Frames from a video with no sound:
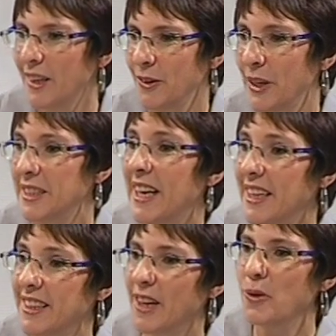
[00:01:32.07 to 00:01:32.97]
durante la
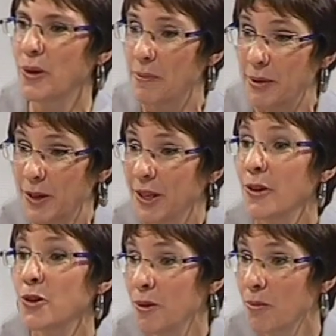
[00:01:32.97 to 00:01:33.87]
dictadura, pero esas
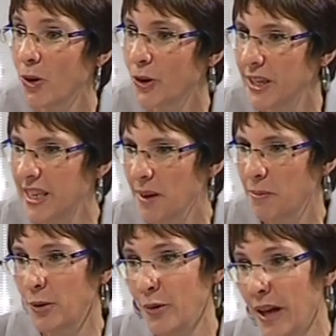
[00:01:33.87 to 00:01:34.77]
dos simbologías,
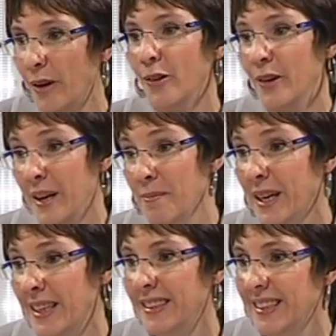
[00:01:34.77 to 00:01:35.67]
por un lado la
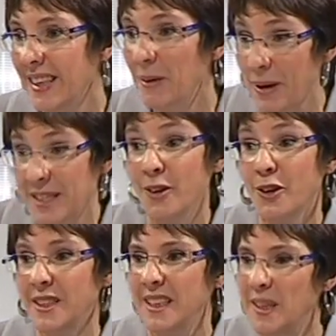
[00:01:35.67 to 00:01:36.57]
imagen del pasado
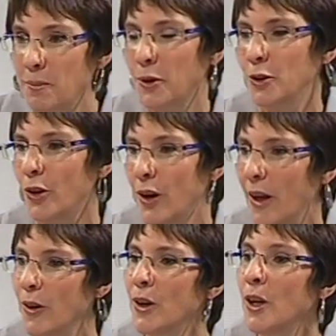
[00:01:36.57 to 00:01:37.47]
reciente y por otro
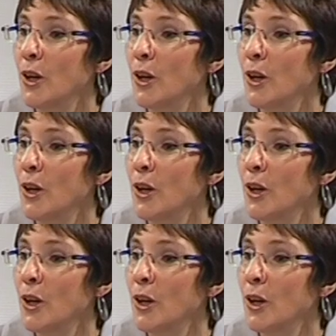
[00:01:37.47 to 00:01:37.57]
lado